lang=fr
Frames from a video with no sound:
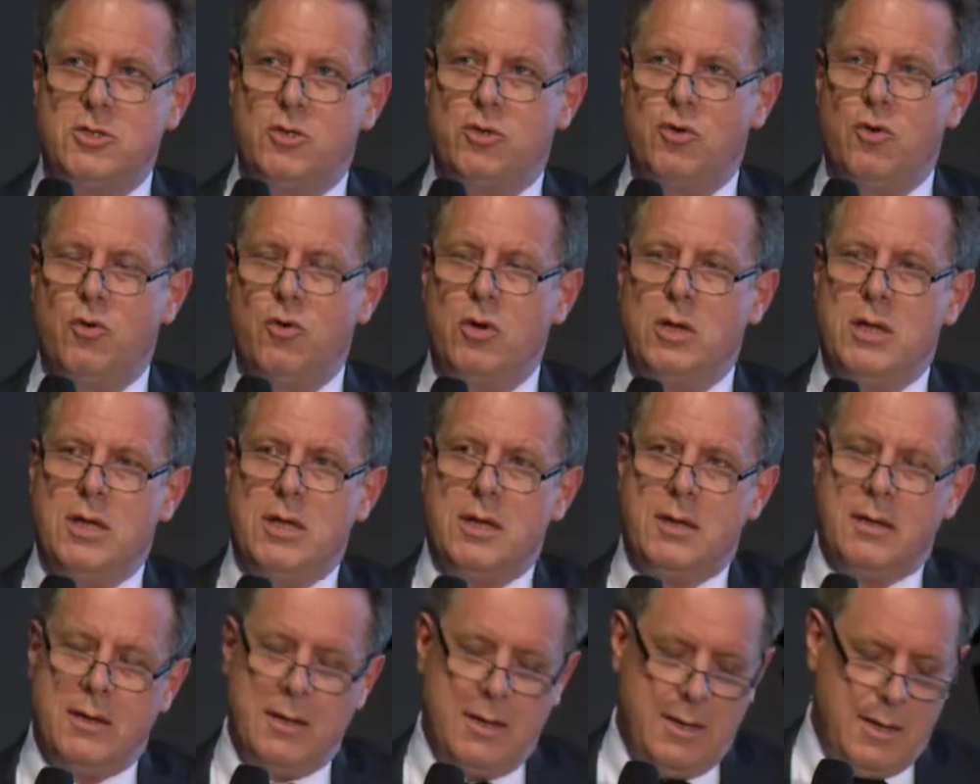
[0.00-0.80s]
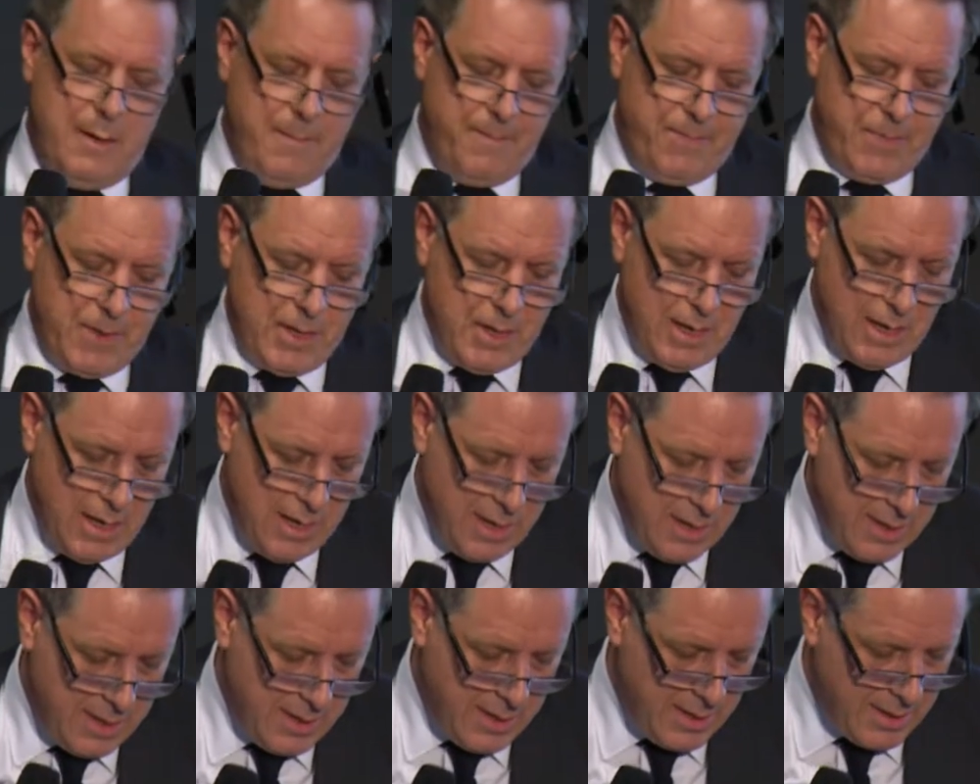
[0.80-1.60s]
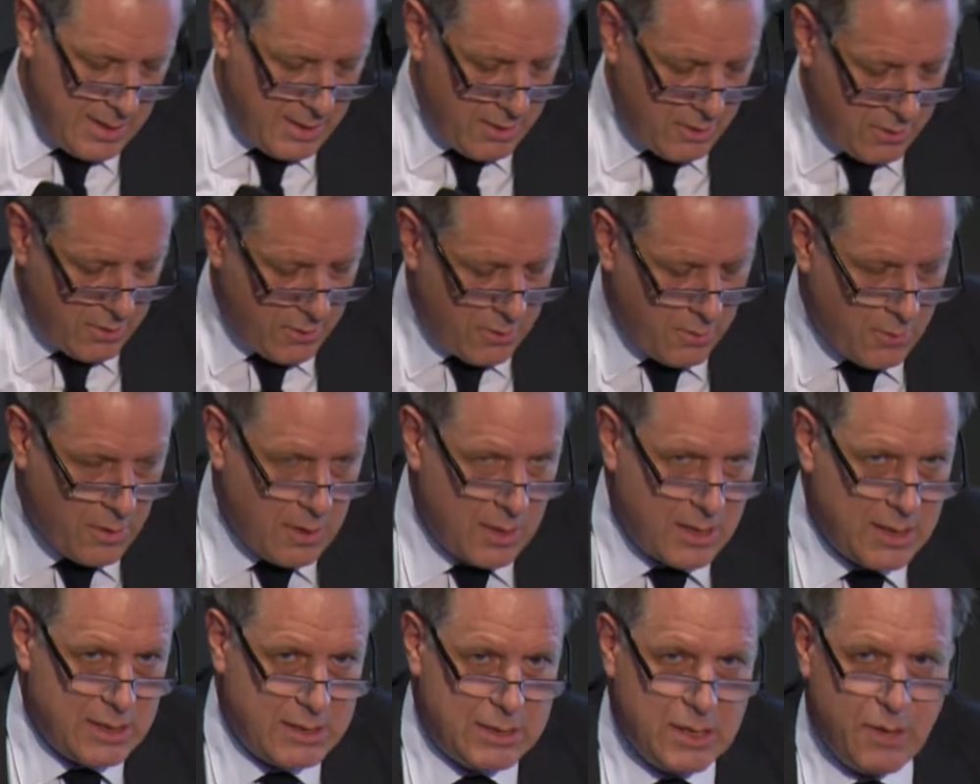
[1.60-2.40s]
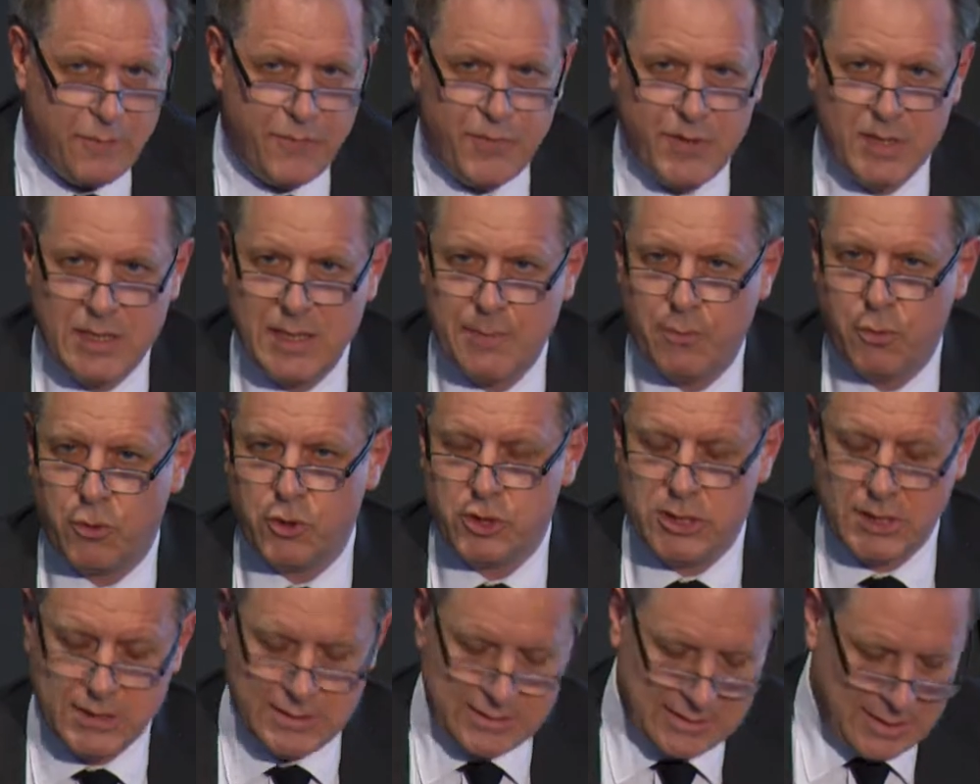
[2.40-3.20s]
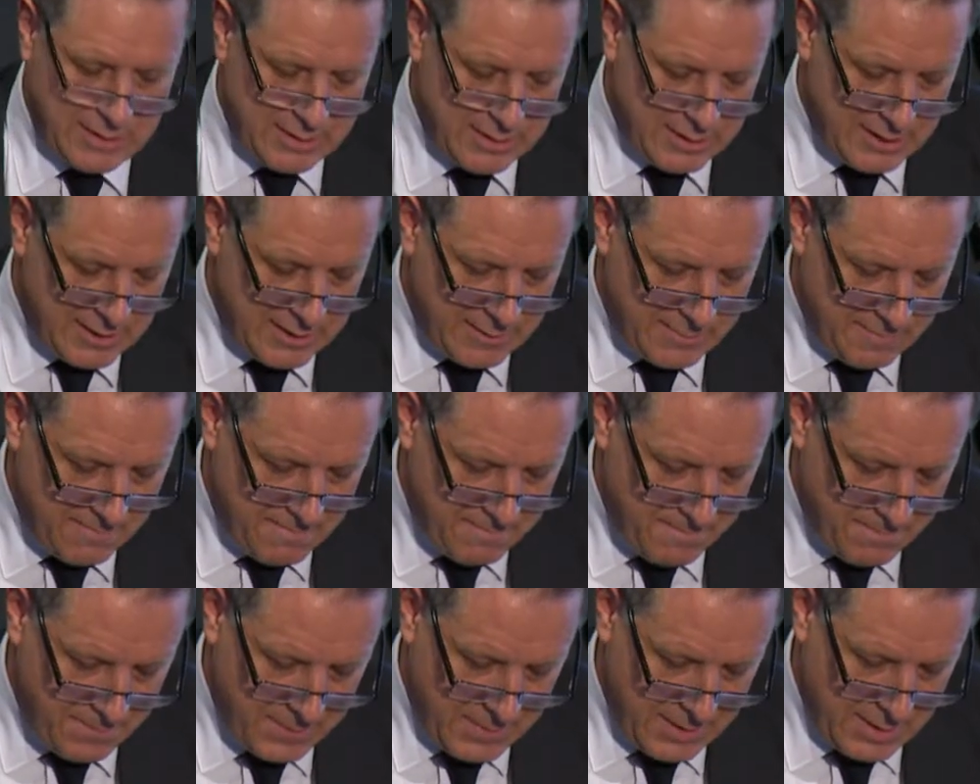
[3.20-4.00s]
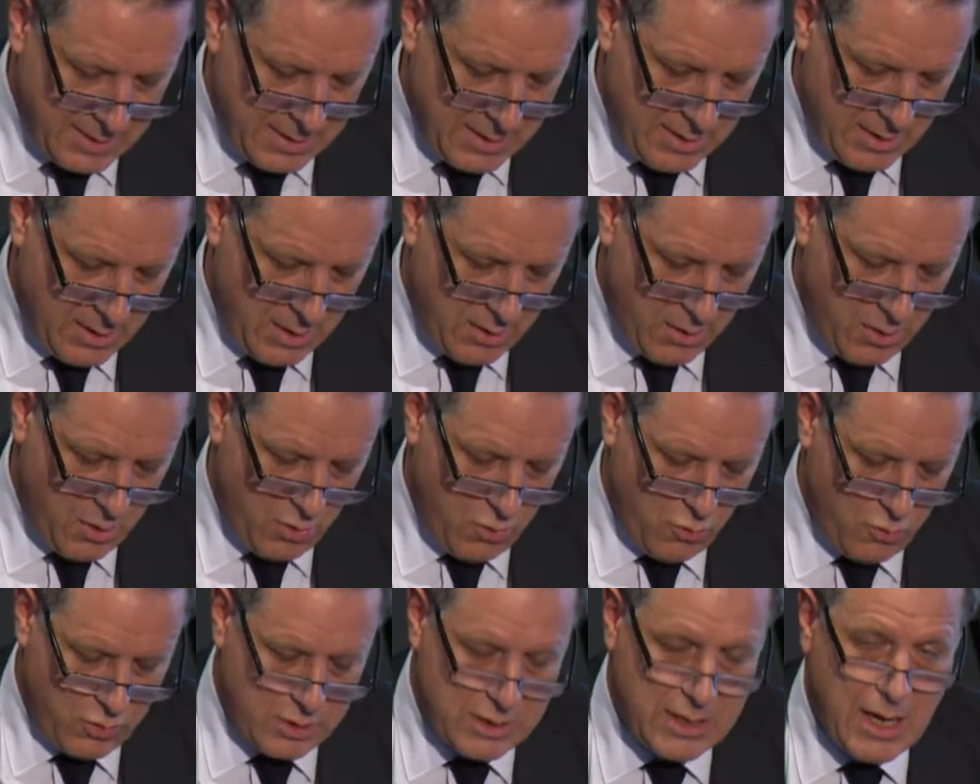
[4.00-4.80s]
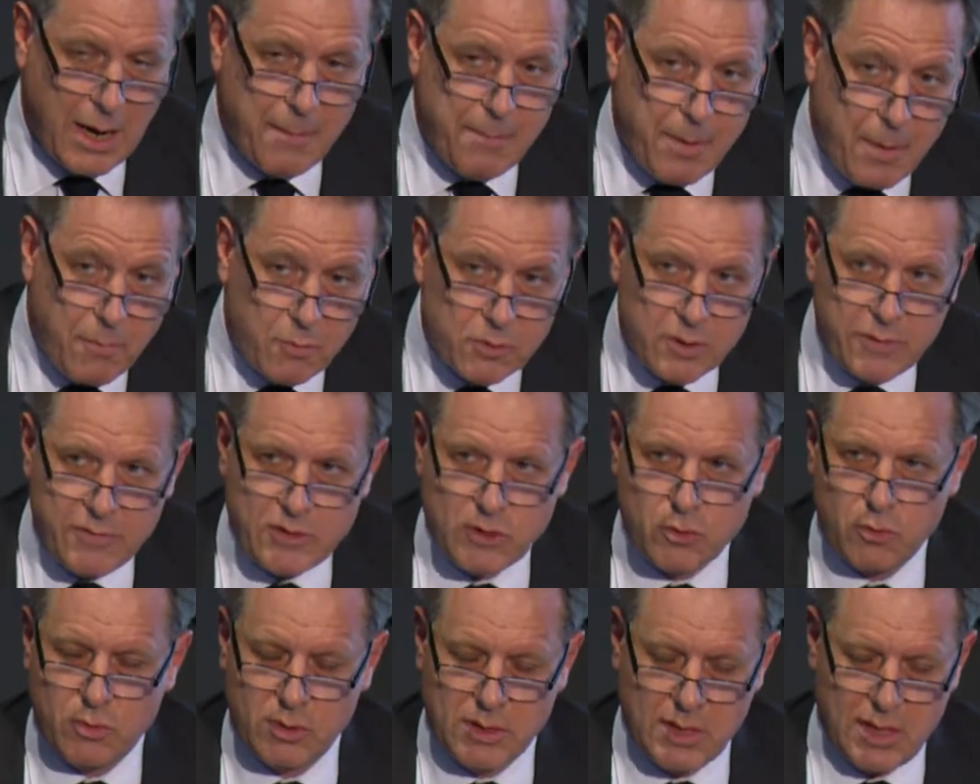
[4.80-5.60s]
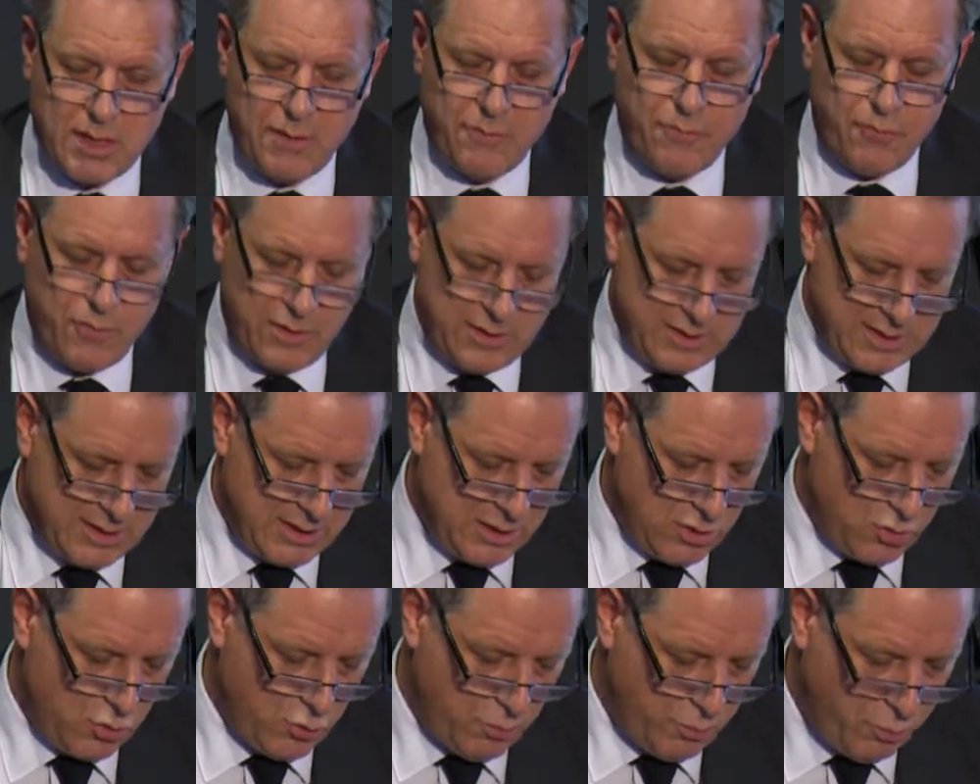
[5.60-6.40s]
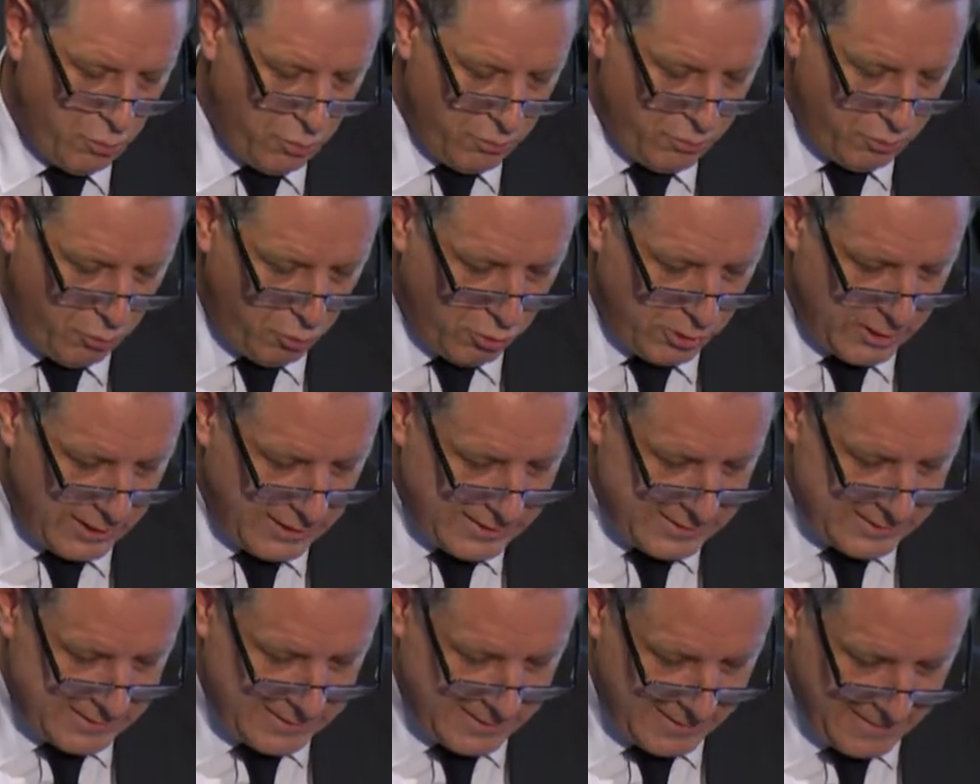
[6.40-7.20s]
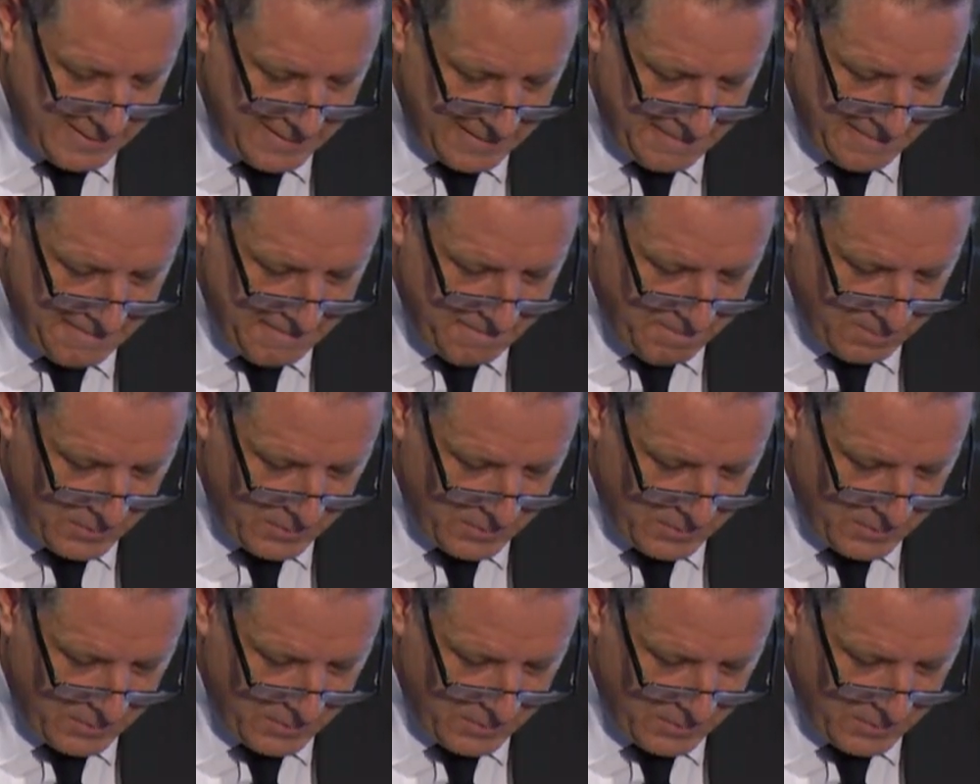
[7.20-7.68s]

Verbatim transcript: yeux les euh, défis des prochaines années euh, le cap, à mon avis, sur lequel il faut essayer de progresser,